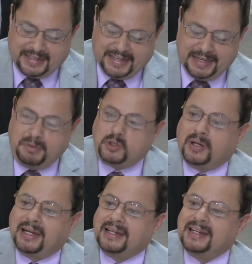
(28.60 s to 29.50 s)
En
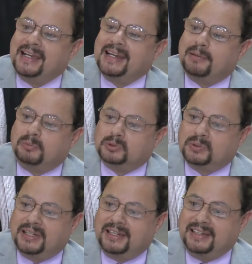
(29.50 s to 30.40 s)
Michoacán el abuso
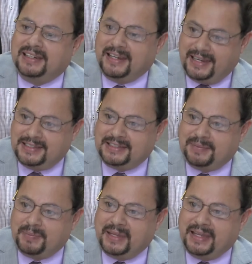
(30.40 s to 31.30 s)
y la
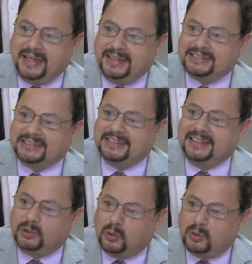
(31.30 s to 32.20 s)
negligencia es
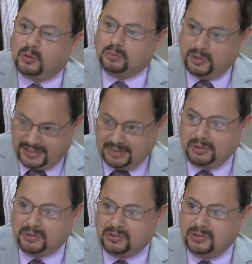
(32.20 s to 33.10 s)
de todos los
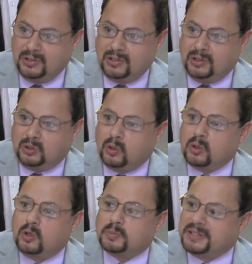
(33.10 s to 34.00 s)
municipios.
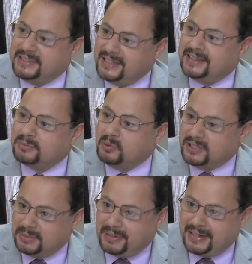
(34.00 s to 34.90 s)
Todos los presidentes
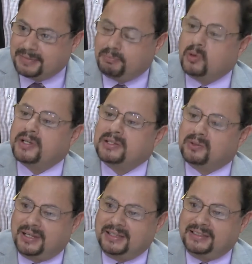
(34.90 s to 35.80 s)
municipales, por
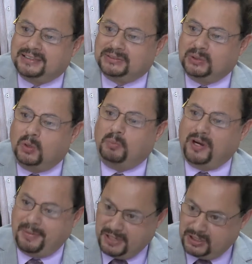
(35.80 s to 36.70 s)
ignorantes o
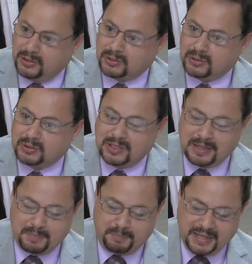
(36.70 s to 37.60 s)
por ambiciosos,
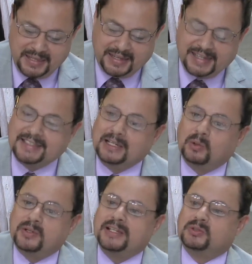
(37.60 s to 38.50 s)
piden que se
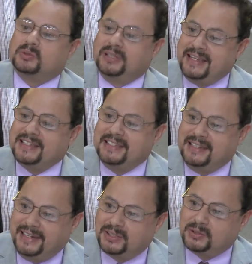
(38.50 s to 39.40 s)
incluya en sus leyes de
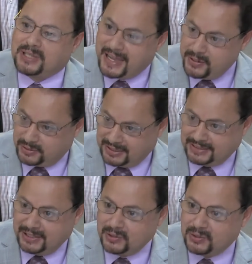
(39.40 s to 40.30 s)
ingresos año
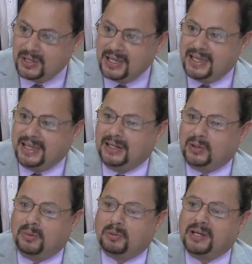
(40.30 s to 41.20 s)
tras año el
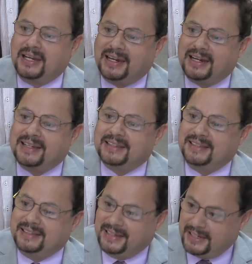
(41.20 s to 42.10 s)
cobro ilegal
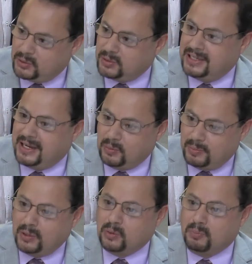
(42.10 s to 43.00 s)
del derecho del
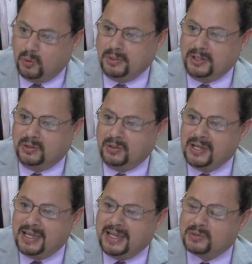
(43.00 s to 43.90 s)
alumbrado público
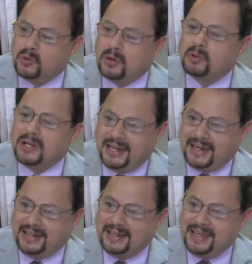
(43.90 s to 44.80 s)
es un cobro
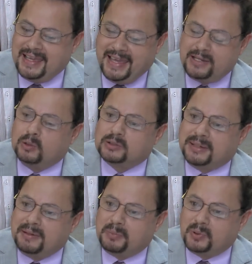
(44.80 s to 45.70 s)
ilegal. Ellos lo
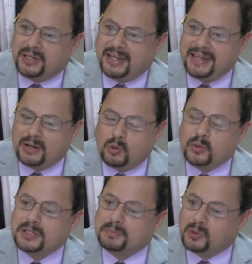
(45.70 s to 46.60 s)
saben porque hay
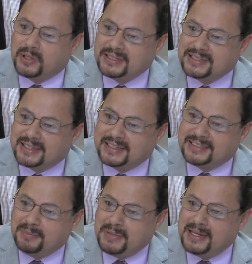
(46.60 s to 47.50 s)
jurisprudencia
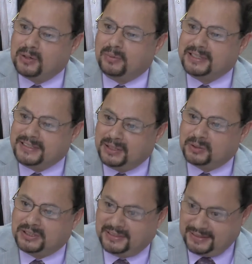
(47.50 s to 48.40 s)
desde
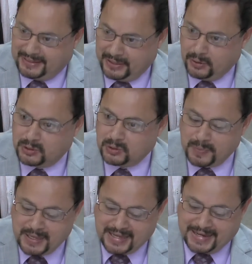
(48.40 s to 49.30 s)
1978
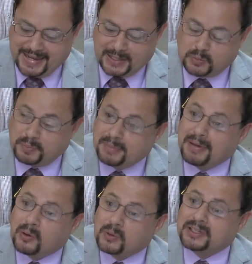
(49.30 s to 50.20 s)
que la
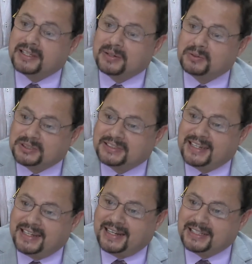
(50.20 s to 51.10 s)
Suprema Corte de Justicia
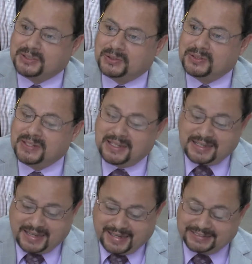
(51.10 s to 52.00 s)
de la Nación
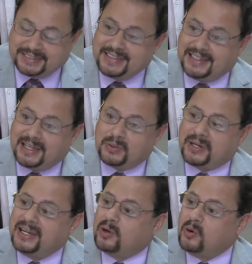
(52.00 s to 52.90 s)
ha
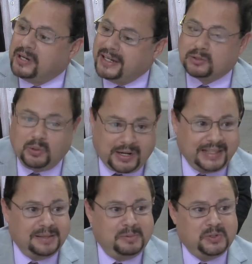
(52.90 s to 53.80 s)
señalado que el Congreso
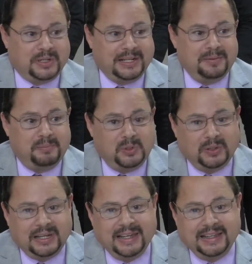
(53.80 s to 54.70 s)
local de Michoacán
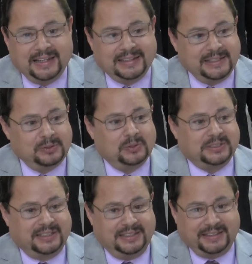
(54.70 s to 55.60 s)
viola el artículo
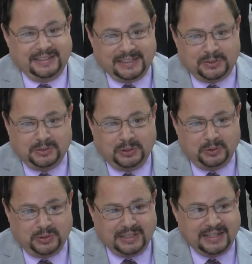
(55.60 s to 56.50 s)
73
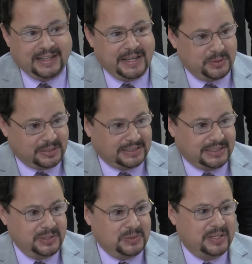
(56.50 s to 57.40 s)
constitucional año tras
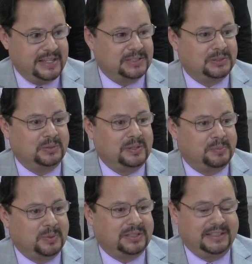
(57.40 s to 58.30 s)
año y esto no le
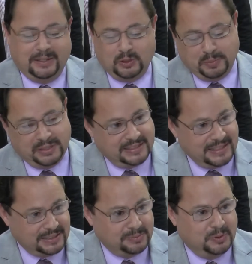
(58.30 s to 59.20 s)
importa ni a los
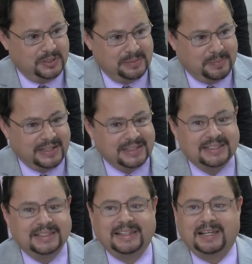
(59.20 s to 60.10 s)
presidentes
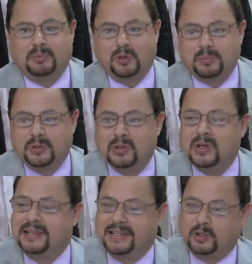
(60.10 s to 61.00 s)
municipales ni al propio
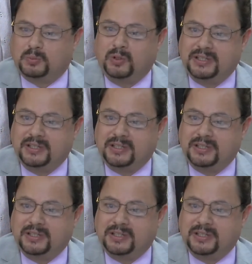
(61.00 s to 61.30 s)
ni a los